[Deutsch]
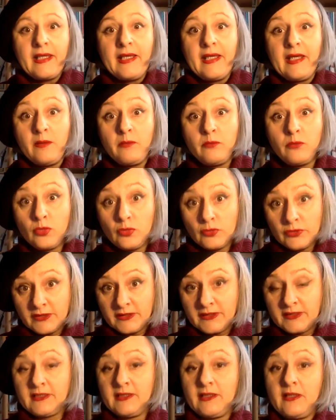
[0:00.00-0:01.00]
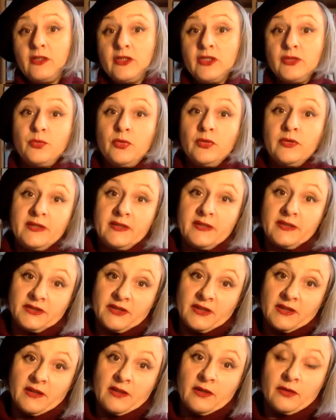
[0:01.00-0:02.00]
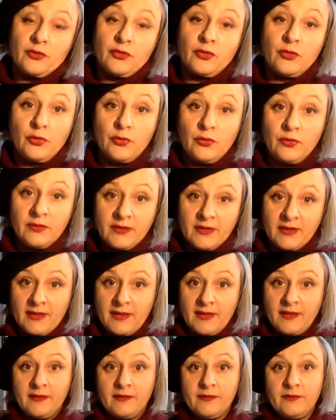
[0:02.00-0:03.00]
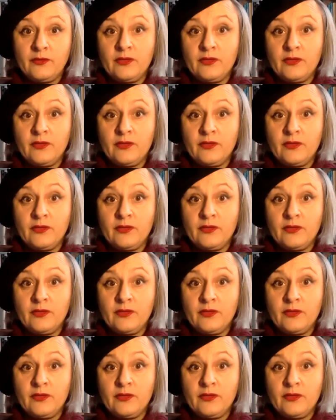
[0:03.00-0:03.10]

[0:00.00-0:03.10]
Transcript: Er muss aus politischer Ranküne